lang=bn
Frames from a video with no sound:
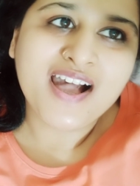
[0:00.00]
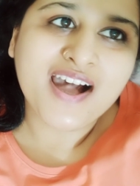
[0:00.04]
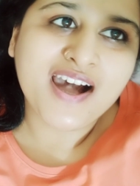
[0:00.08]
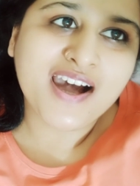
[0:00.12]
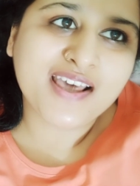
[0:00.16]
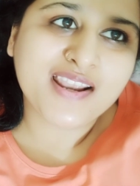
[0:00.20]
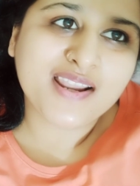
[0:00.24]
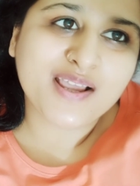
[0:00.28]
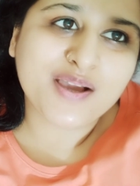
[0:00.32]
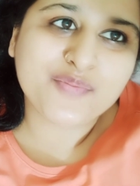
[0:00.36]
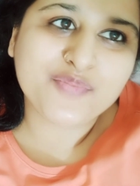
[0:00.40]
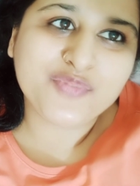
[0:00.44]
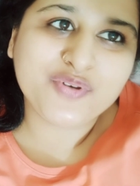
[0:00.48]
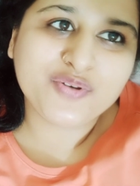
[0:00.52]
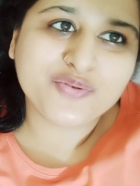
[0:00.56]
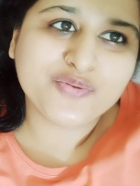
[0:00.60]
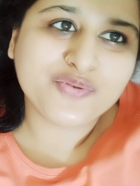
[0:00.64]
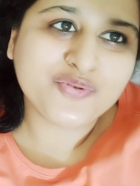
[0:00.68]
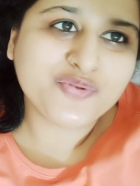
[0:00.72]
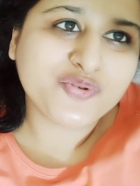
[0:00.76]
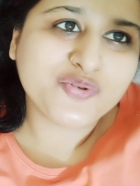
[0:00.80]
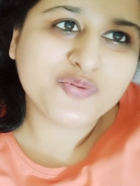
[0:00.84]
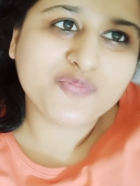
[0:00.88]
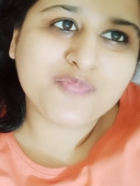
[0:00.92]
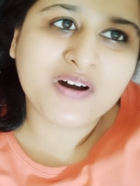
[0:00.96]
আর আমিও
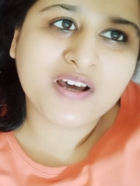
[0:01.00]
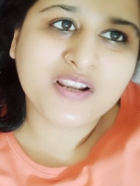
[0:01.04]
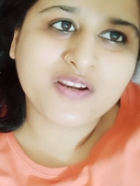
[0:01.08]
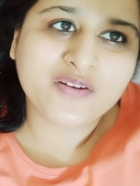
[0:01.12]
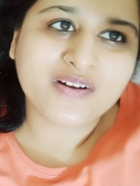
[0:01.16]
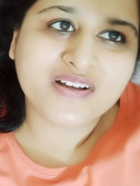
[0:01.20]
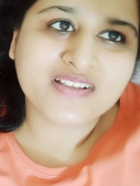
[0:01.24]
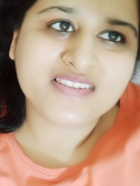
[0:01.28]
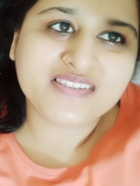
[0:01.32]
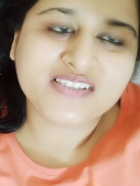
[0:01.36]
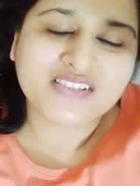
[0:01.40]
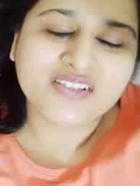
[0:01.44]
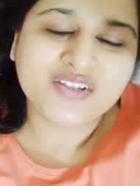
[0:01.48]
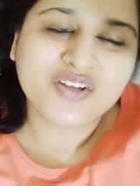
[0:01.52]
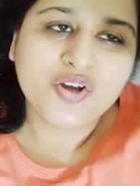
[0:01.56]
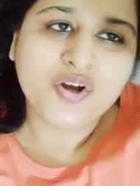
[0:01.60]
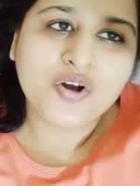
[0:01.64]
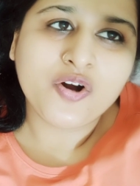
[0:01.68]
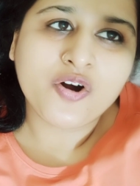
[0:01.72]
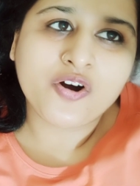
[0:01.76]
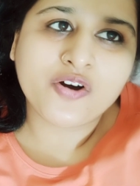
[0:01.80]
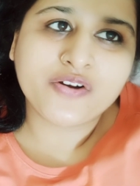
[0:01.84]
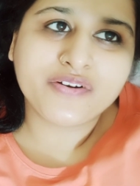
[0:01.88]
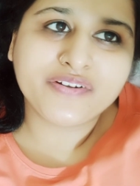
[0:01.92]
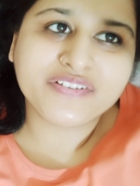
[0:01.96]
খুব ভালো আছি
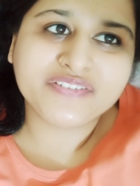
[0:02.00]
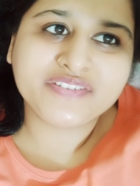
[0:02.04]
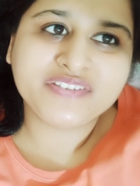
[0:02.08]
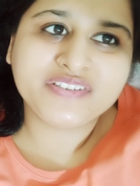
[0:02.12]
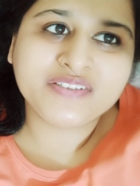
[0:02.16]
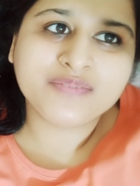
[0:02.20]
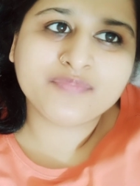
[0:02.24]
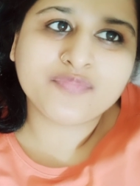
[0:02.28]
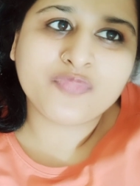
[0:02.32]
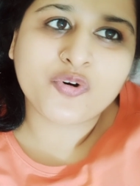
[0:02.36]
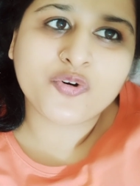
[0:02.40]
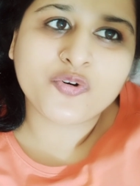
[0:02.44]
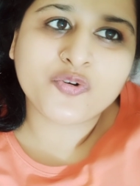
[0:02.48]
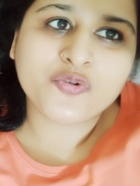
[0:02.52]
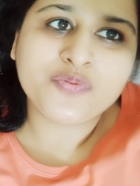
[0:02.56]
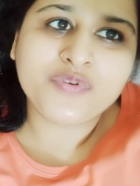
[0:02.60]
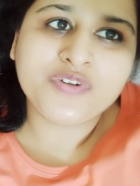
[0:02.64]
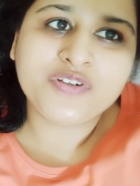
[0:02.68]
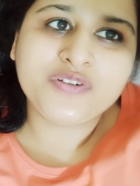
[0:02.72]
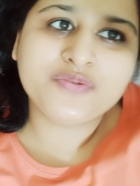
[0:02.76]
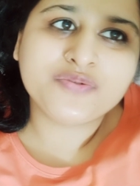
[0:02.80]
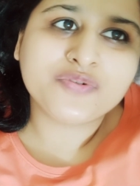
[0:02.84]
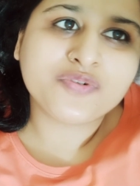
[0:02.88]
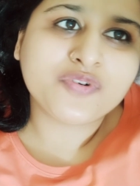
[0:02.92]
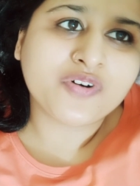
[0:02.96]
অনেক দিন বড়
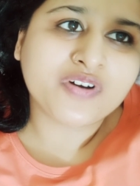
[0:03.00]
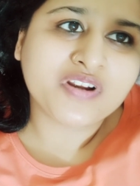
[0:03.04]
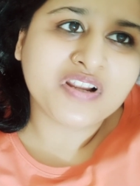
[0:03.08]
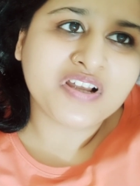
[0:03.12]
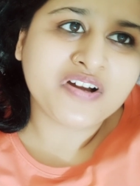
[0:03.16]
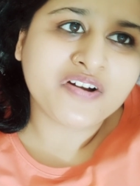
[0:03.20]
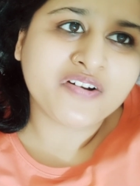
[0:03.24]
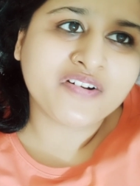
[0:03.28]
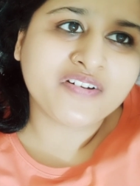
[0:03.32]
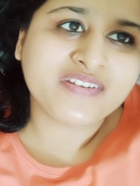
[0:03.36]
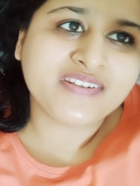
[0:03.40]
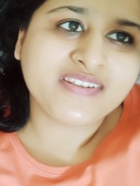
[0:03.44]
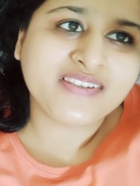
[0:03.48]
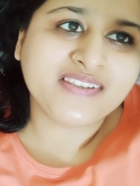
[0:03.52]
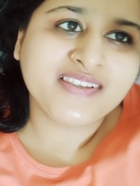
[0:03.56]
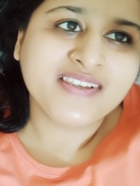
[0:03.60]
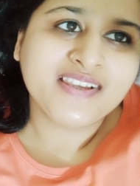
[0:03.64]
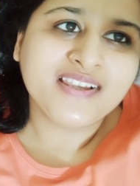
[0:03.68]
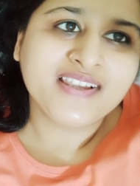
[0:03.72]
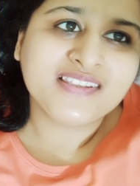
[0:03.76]
ভিডিও করা হয়নি